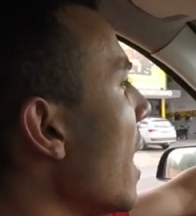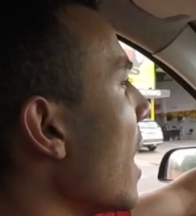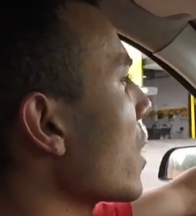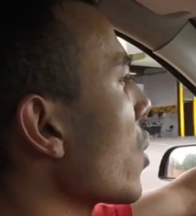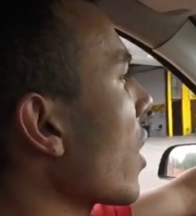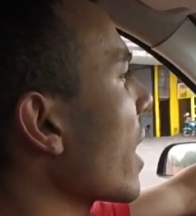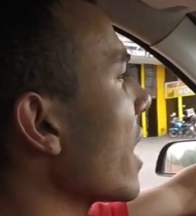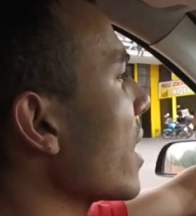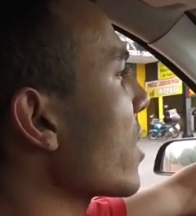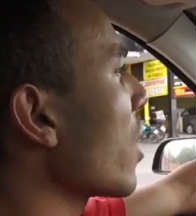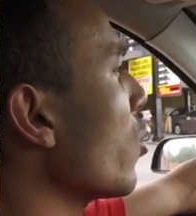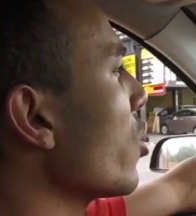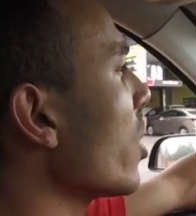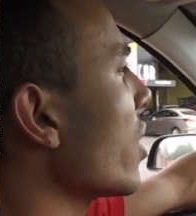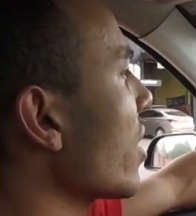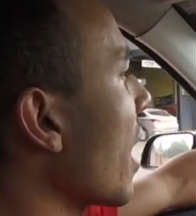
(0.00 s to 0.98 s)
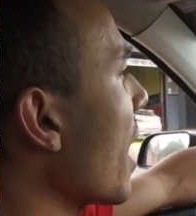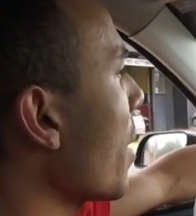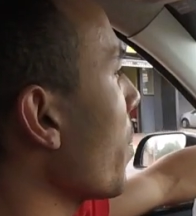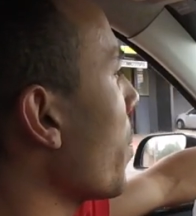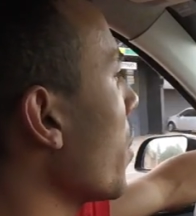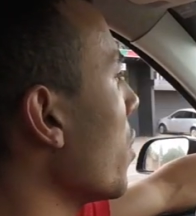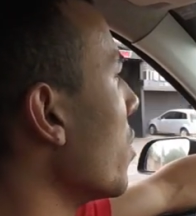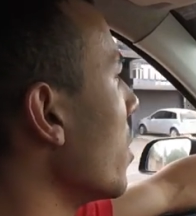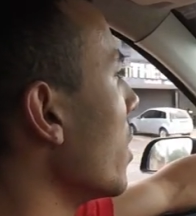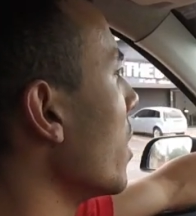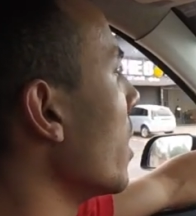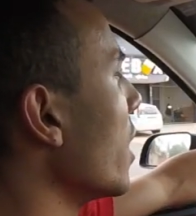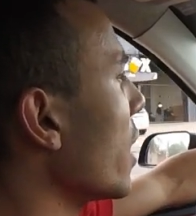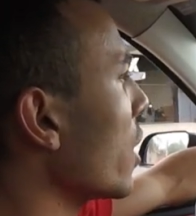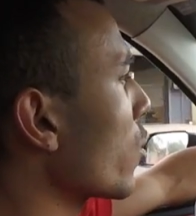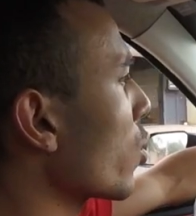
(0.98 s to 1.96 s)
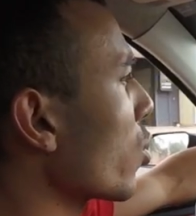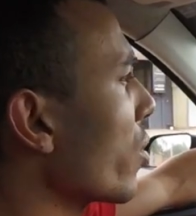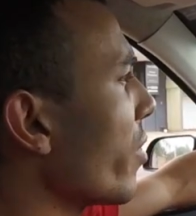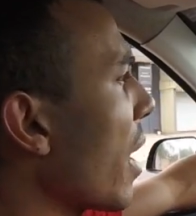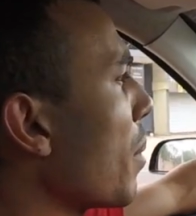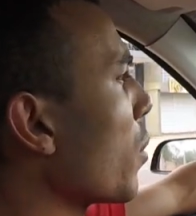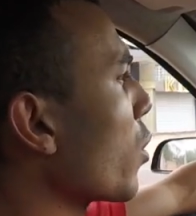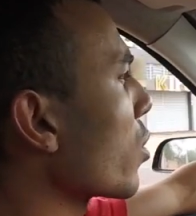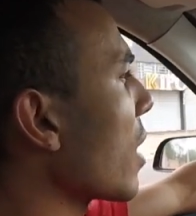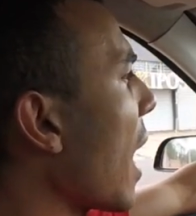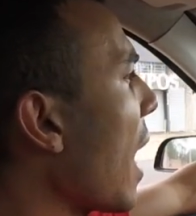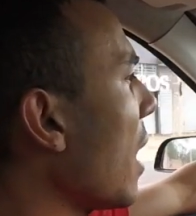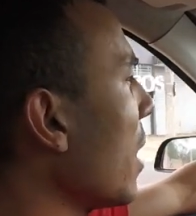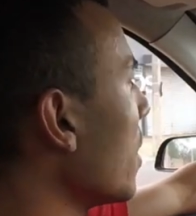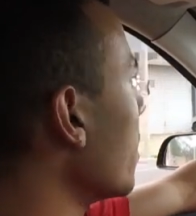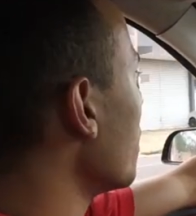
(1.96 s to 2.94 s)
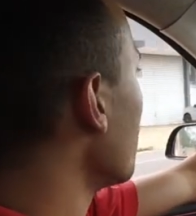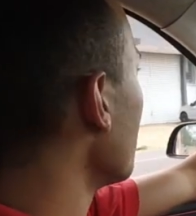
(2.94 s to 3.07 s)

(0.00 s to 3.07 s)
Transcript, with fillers: É só questão de tempo e tudo vai mudar.